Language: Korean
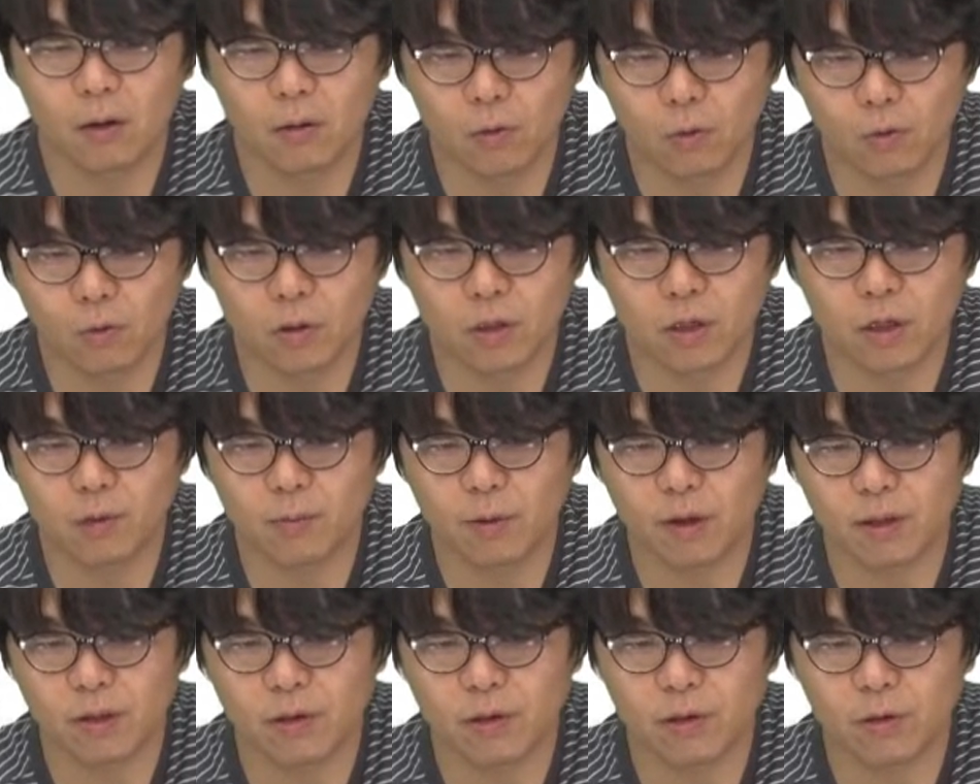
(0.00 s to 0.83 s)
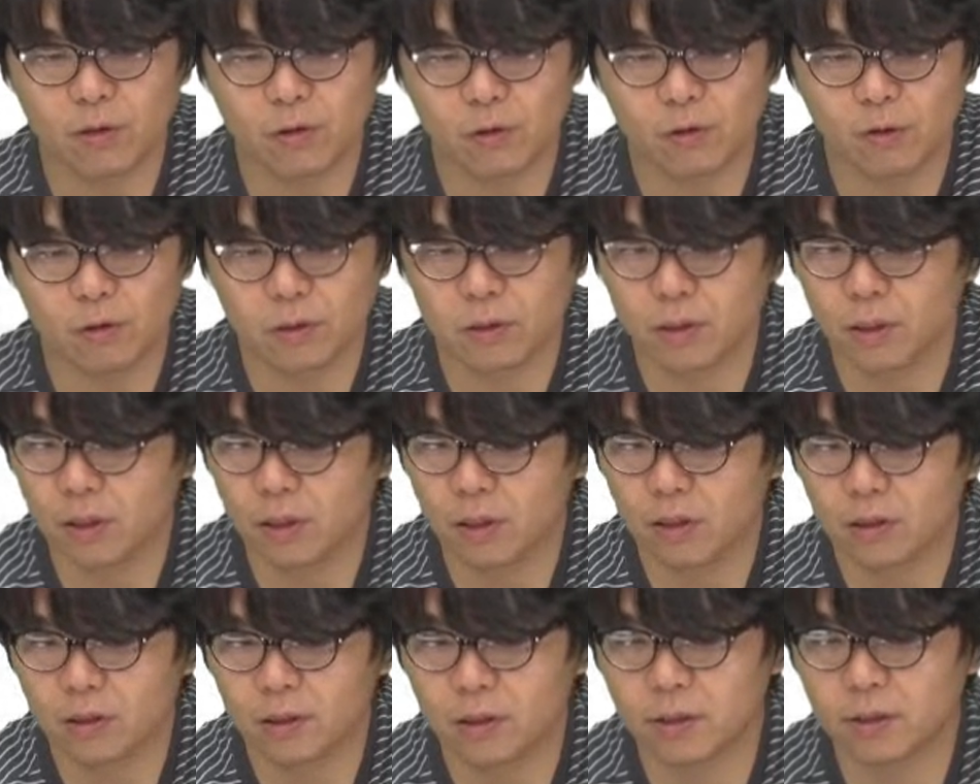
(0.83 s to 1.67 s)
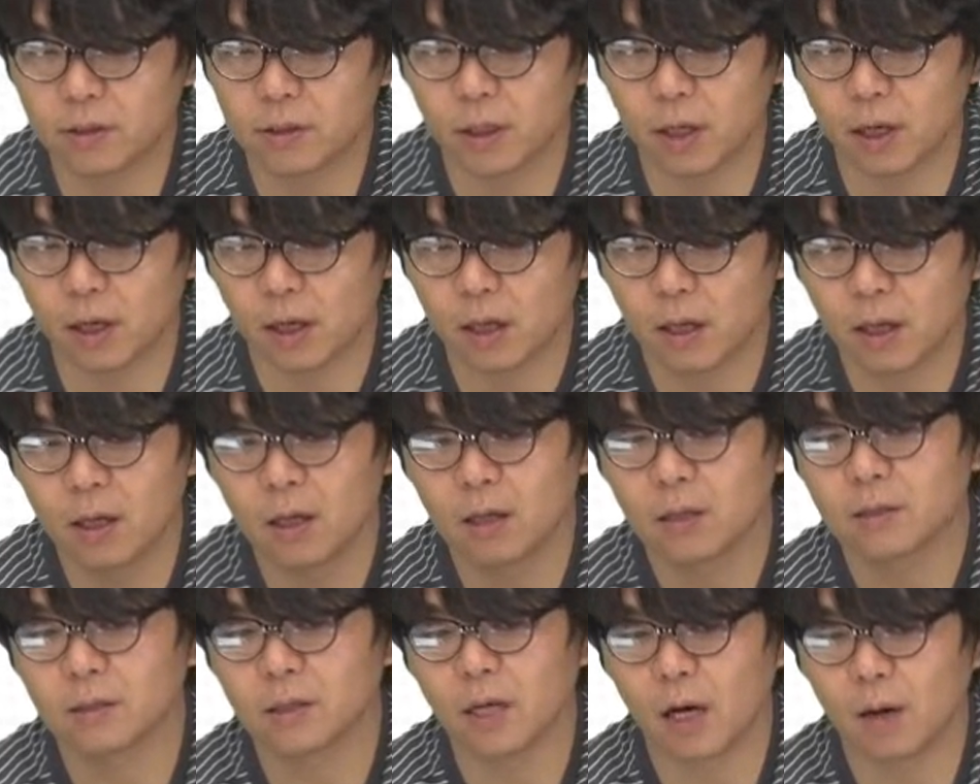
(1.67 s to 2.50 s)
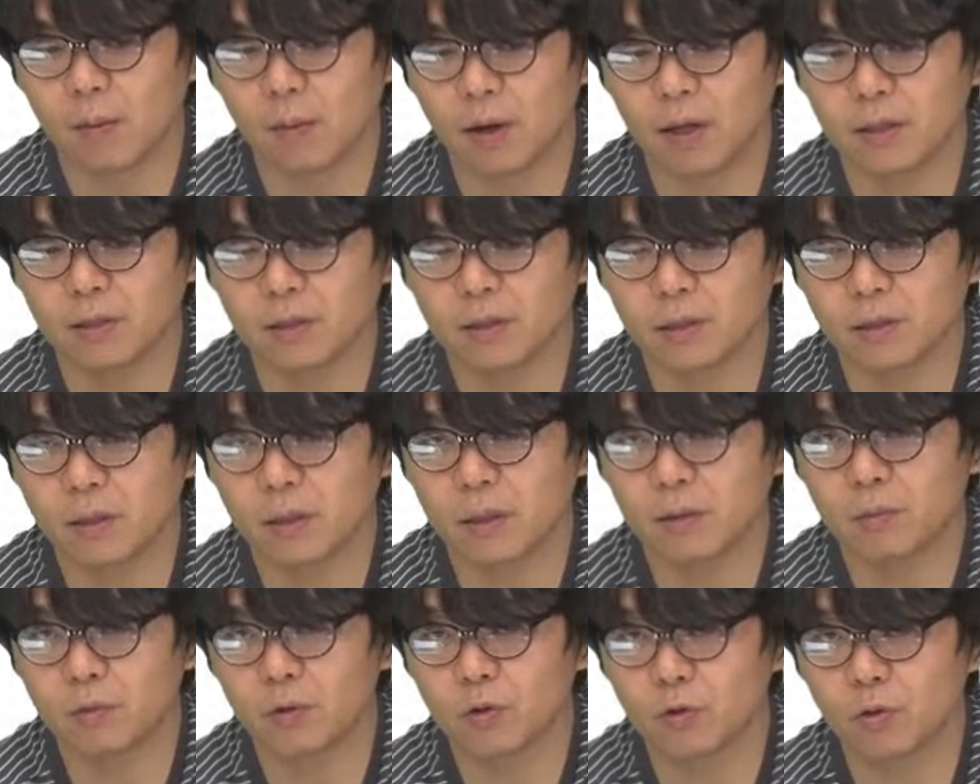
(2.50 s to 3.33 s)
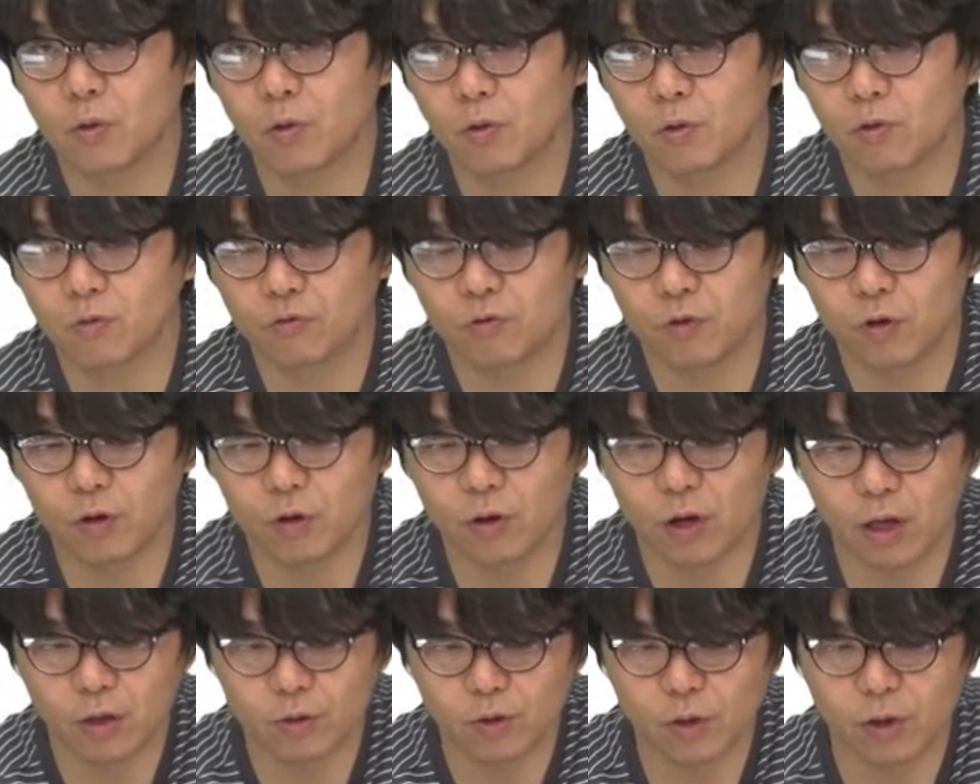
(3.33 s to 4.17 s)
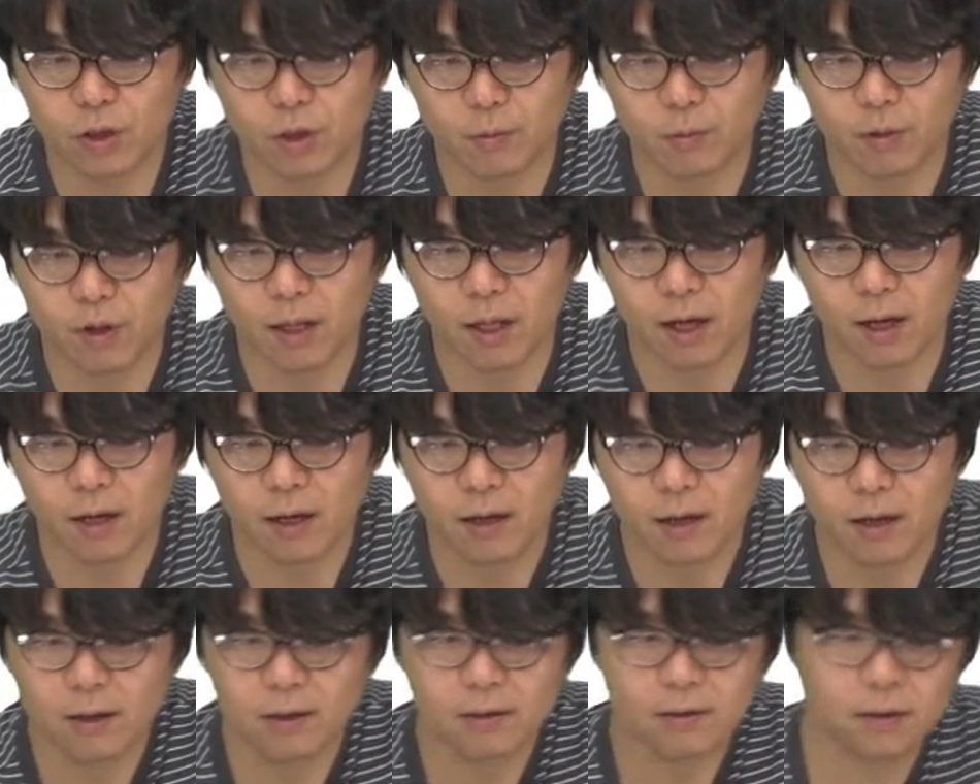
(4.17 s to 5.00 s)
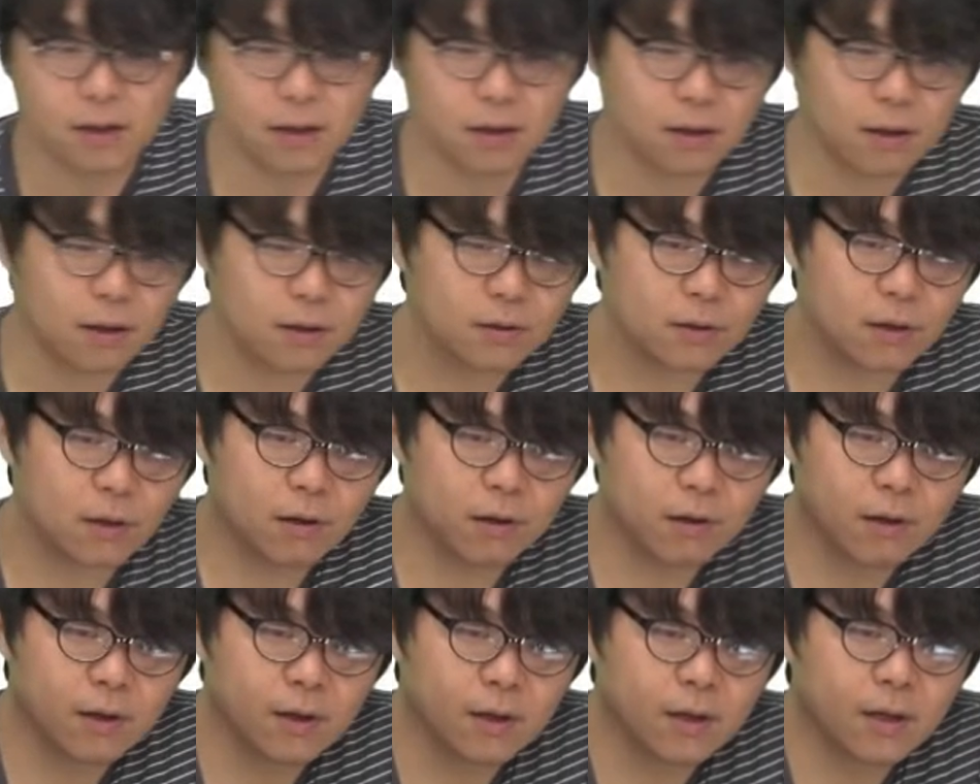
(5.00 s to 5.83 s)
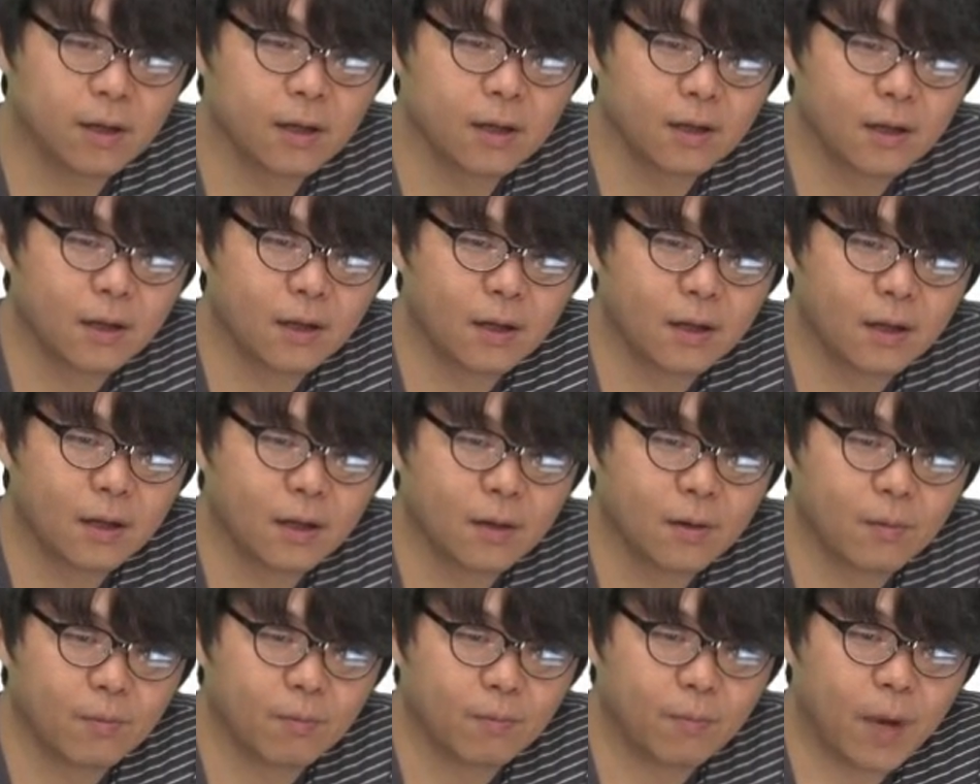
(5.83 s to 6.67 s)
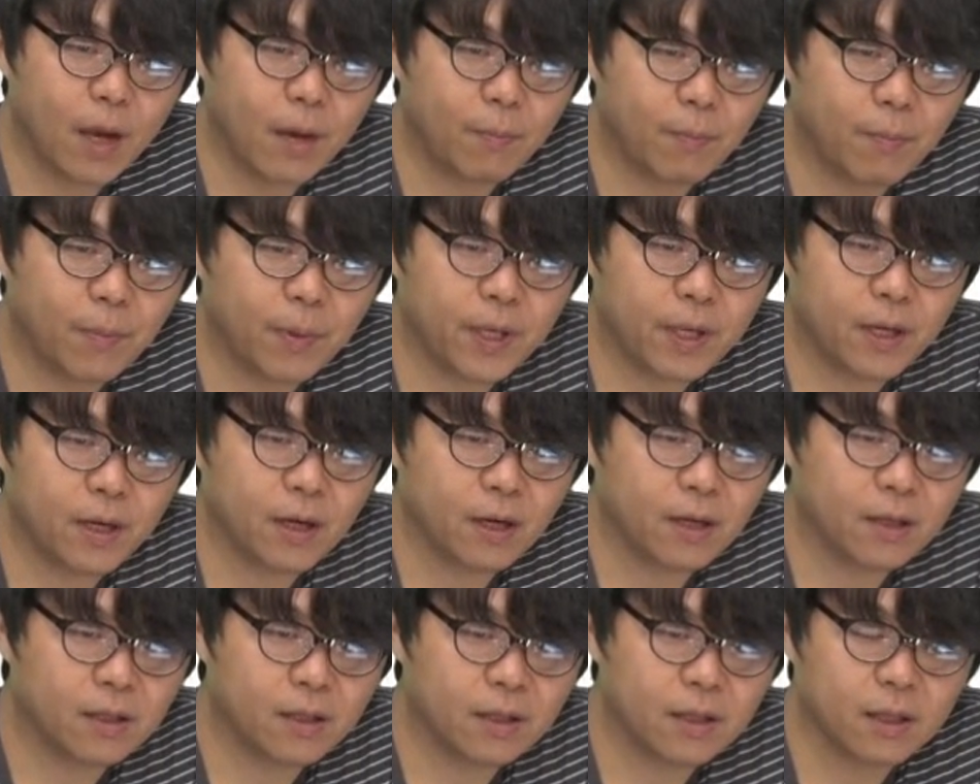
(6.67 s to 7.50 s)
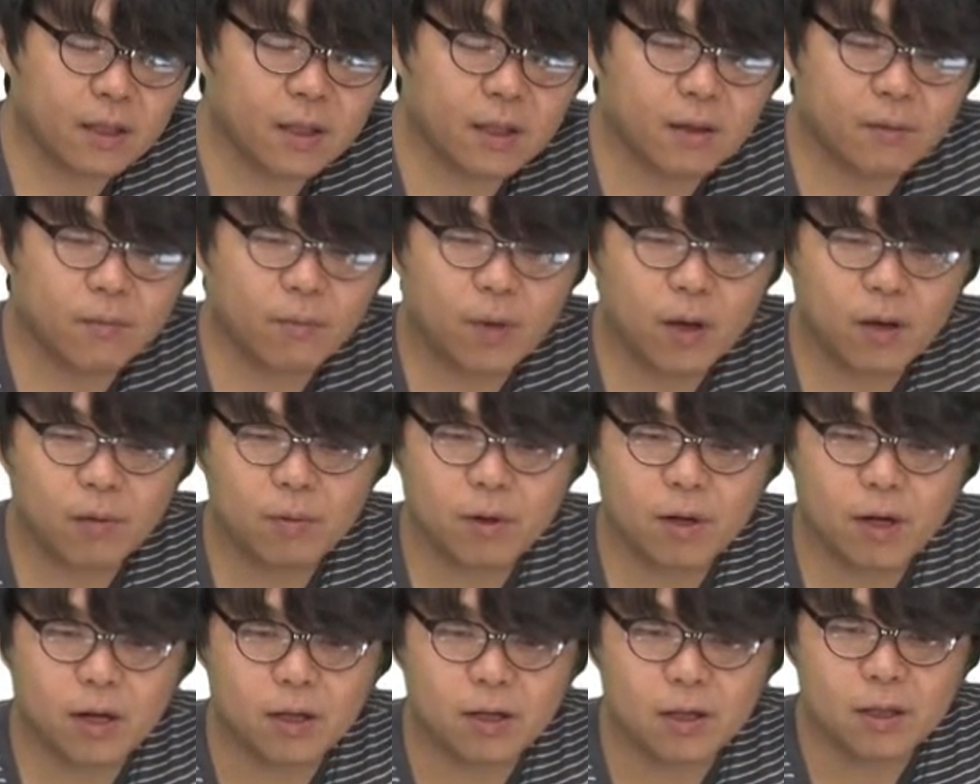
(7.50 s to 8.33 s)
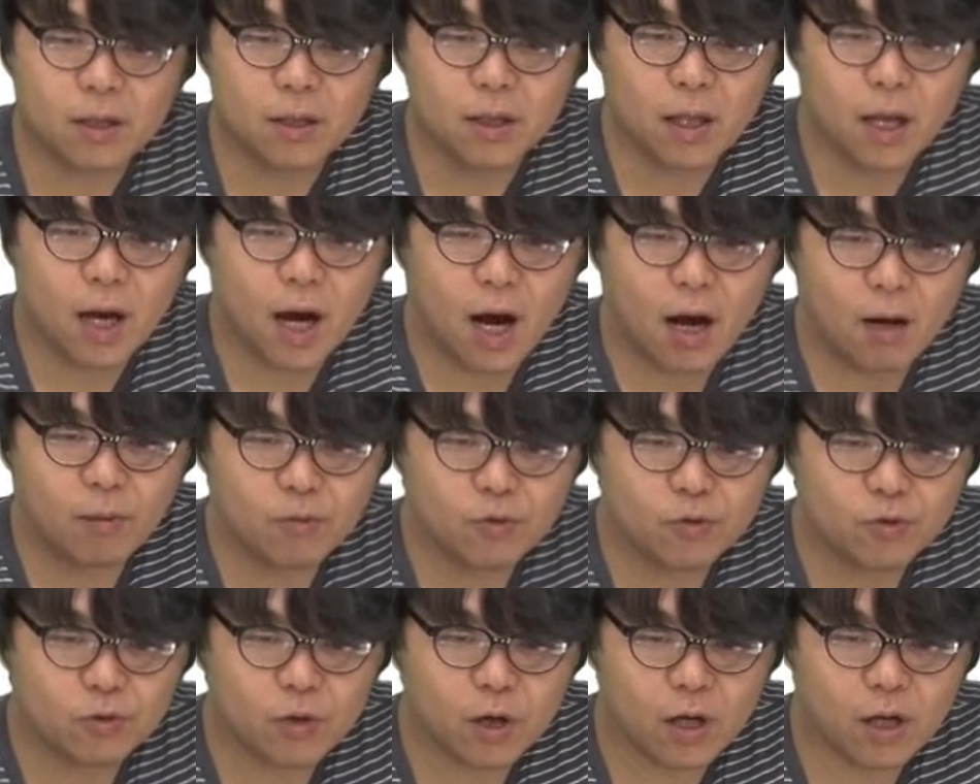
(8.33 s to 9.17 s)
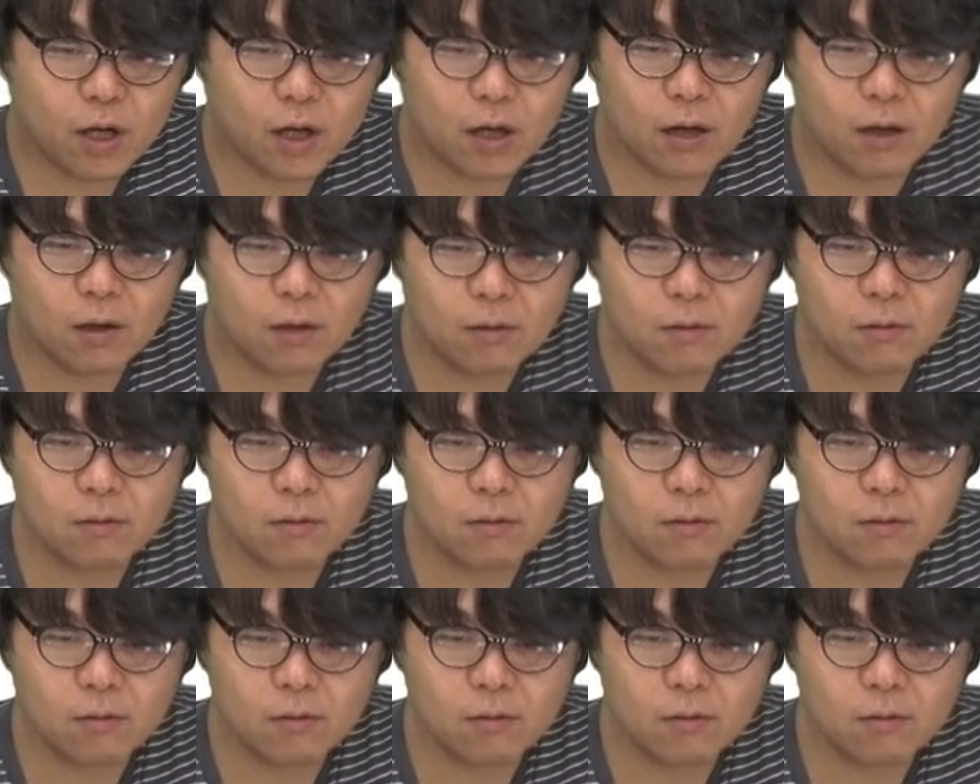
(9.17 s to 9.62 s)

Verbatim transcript: 로직을 만들었던 것을 실제 자바스크립트로 구현을 해줘야 됩니다. 자, 그래서 맵이라는 맵이라는 함수를 하나